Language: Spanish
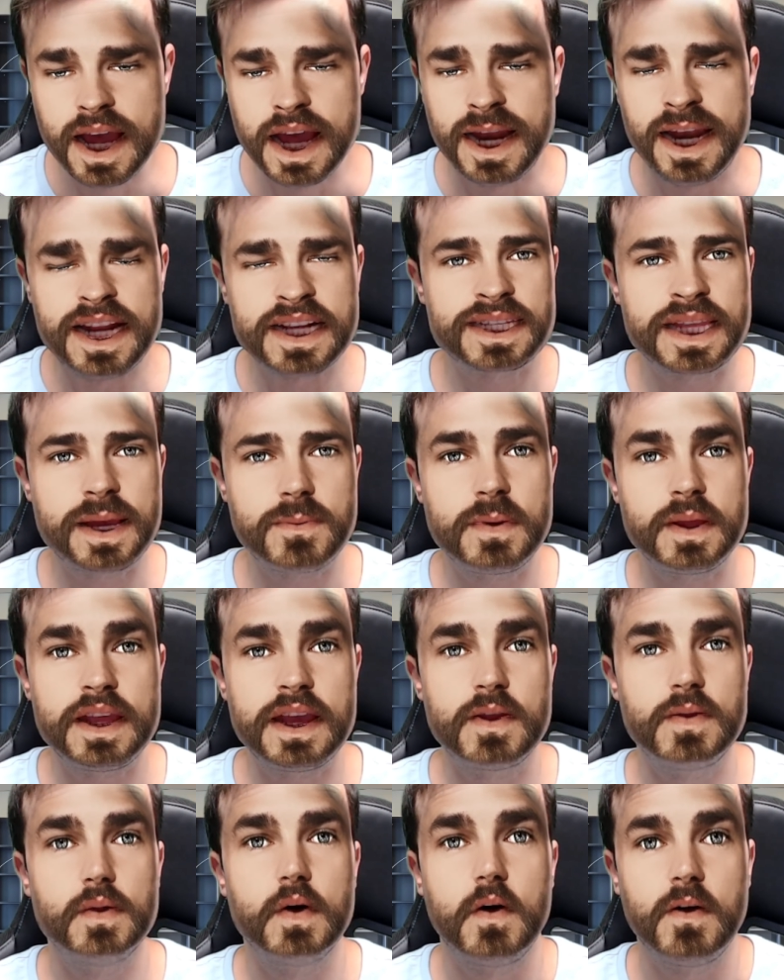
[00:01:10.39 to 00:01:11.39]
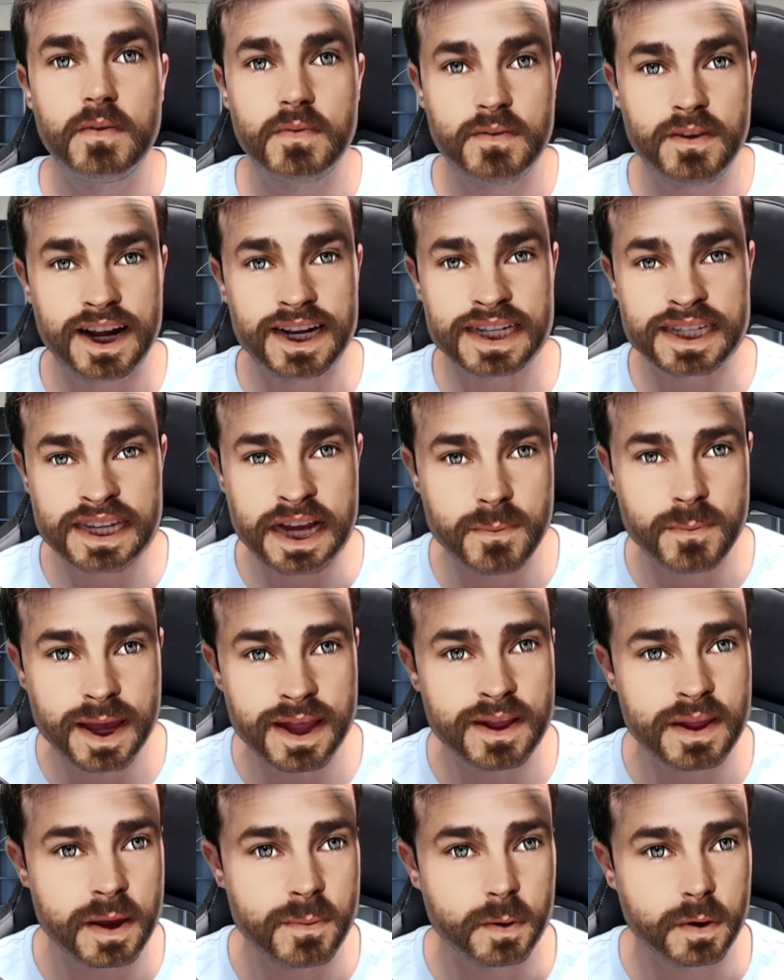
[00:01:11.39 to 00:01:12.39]
le esté pidiendo
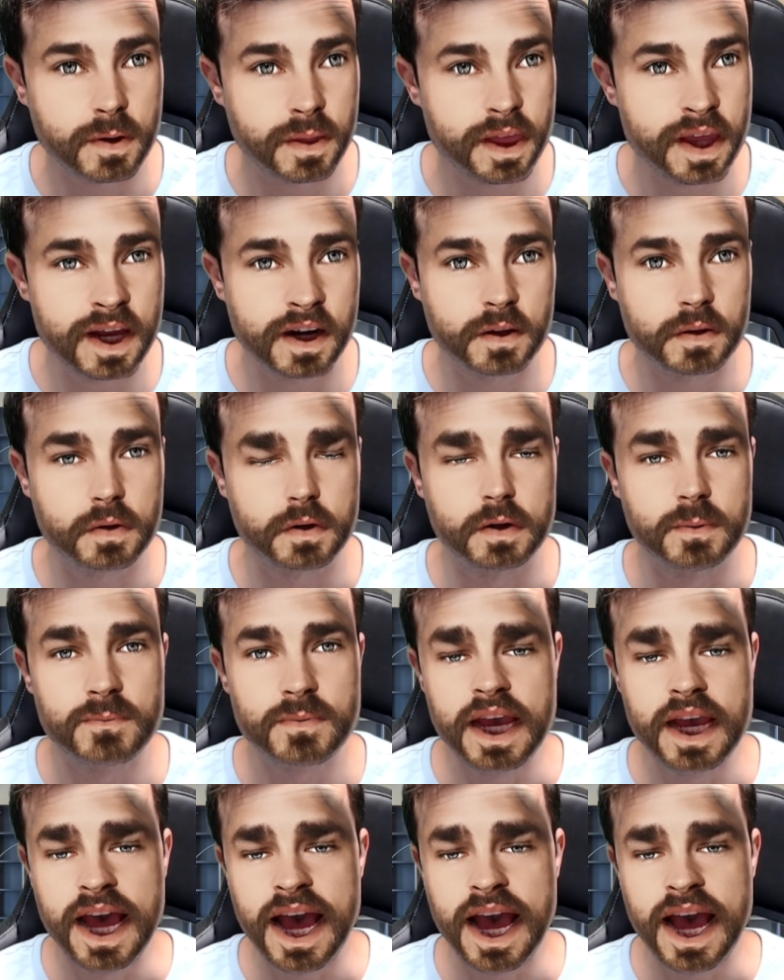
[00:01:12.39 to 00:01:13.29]
falsamente, por cierto,